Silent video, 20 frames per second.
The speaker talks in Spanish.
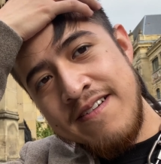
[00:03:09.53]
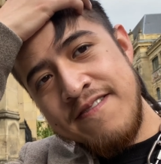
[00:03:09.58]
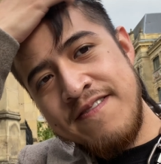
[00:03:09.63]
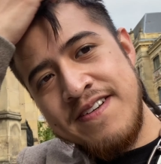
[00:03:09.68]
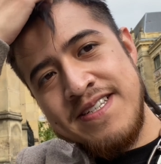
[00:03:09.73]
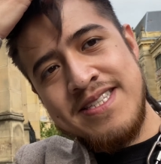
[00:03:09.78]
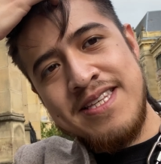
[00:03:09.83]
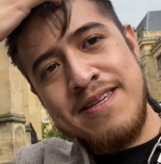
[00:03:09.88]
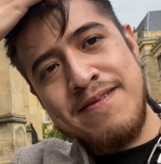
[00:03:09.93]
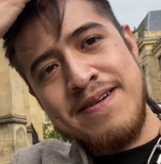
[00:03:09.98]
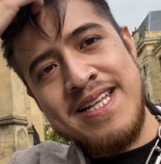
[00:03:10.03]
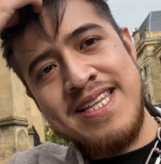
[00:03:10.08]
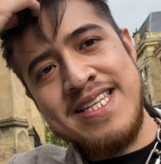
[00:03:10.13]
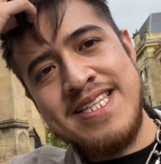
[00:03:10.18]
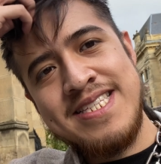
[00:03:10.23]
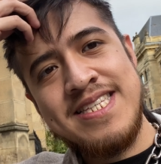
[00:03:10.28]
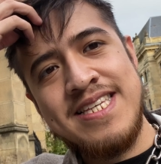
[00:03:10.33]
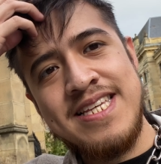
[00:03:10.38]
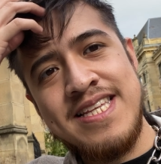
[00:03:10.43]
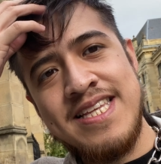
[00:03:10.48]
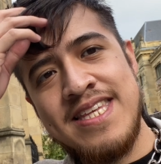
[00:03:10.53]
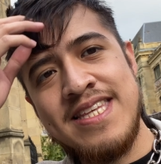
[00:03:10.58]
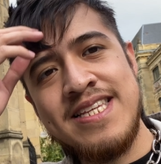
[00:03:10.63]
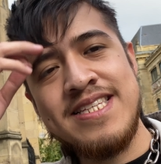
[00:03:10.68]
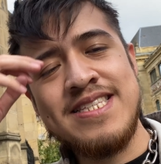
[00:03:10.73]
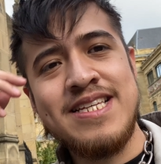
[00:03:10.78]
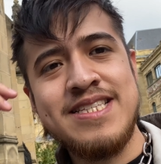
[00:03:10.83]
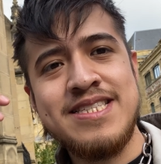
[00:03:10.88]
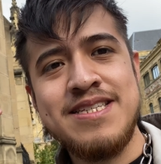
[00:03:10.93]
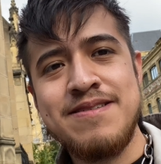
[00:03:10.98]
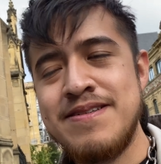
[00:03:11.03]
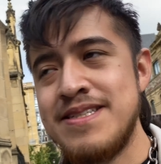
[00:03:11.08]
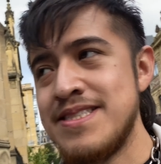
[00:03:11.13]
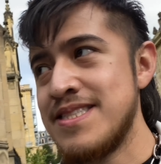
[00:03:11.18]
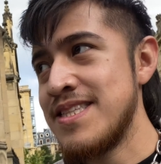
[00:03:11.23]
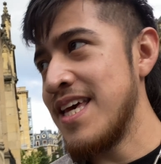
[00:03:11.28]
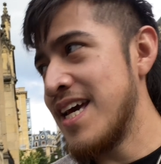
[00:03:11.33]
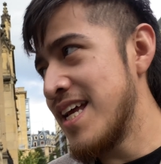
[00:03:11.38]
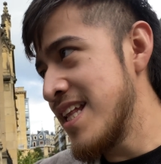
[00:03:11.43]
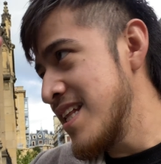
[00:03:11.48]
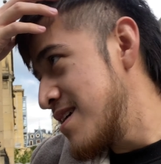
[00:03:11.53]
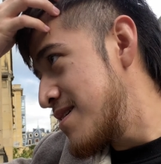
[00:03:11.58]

Festival de Cine de San Sebastián.